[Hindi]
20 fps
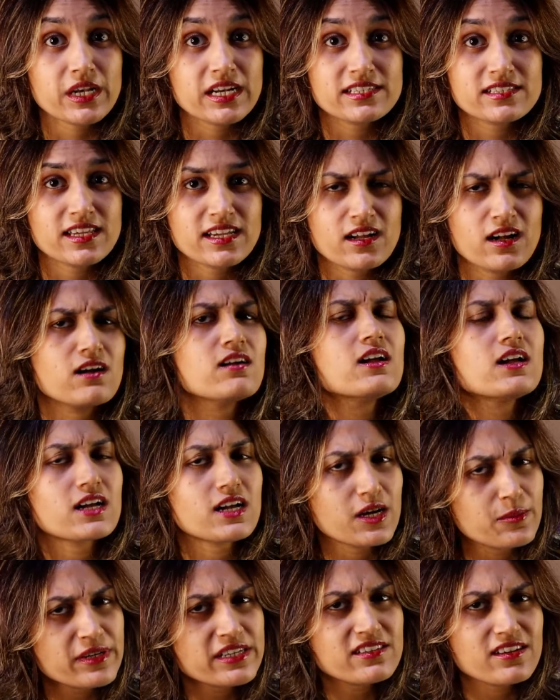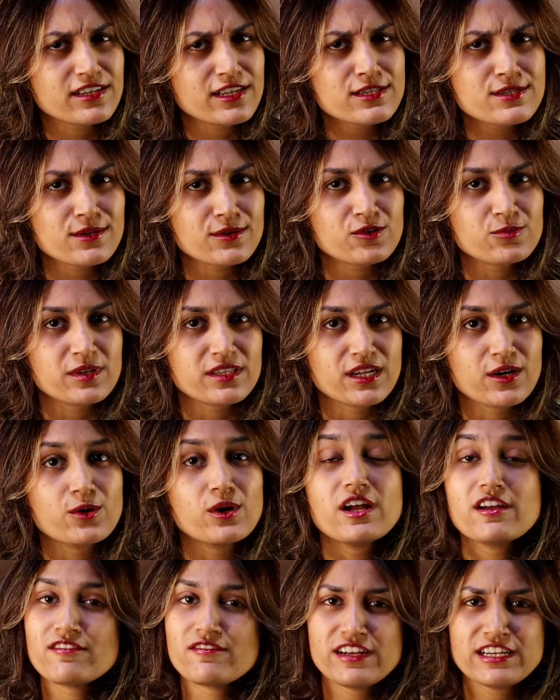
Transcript: पलटेगा कमेंट करके जरूर बताओ